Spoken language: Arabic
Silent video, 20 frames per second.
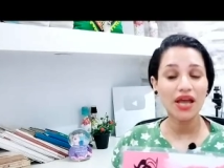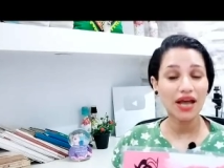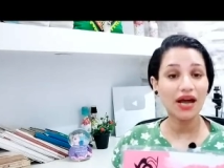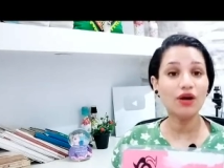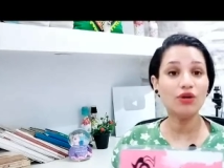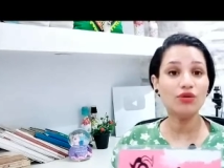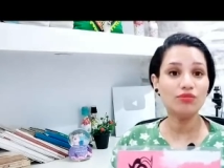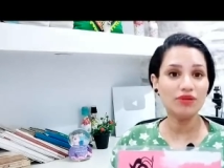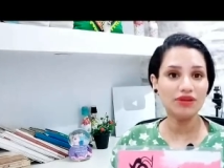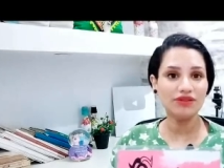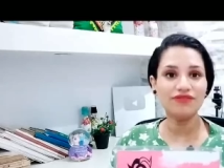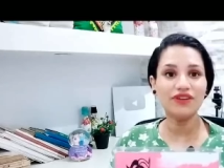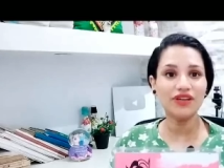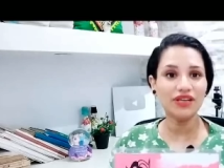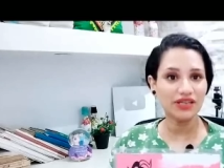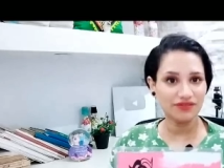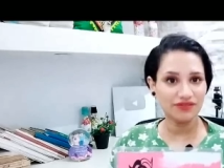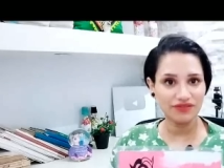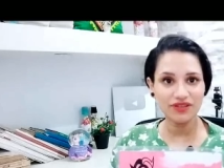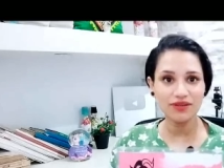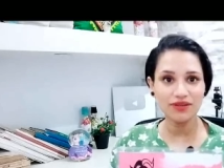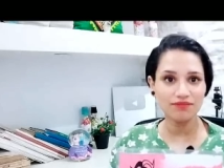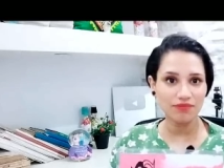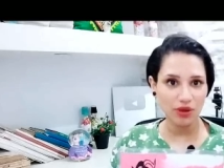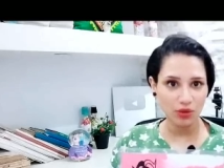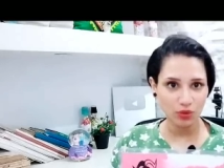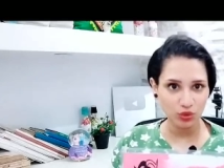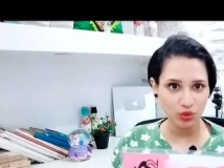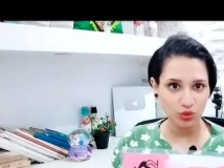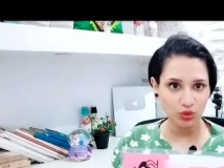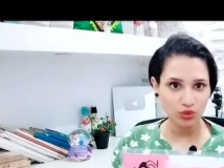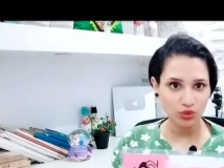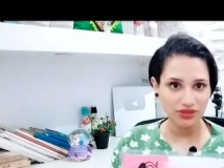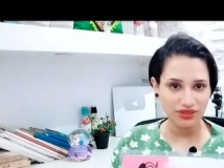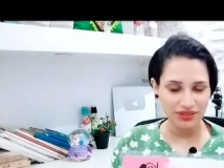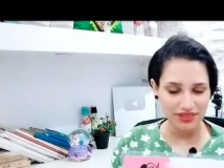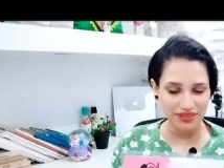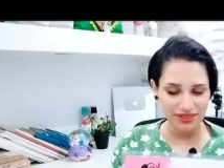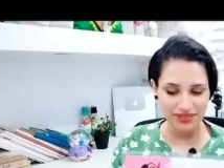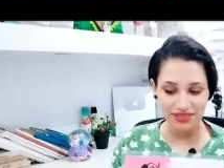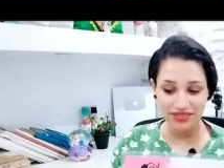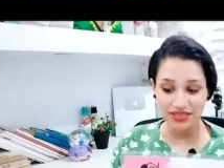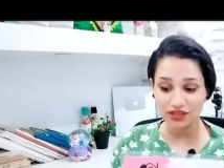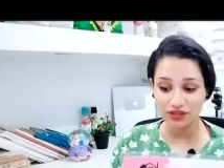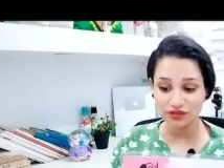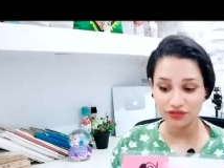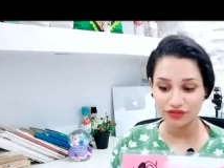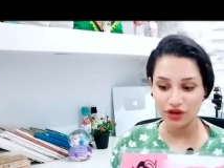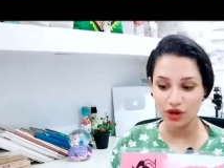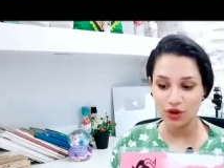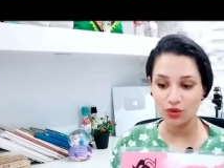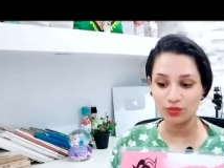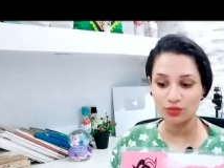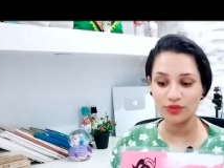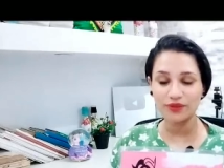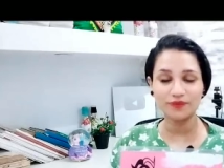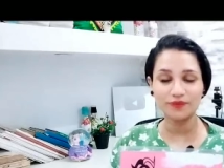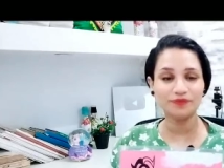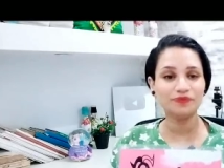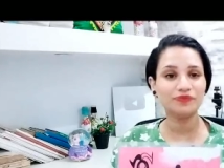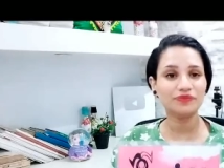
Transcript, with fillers: او بالفعل في مولود جديد هتفرحوا بيه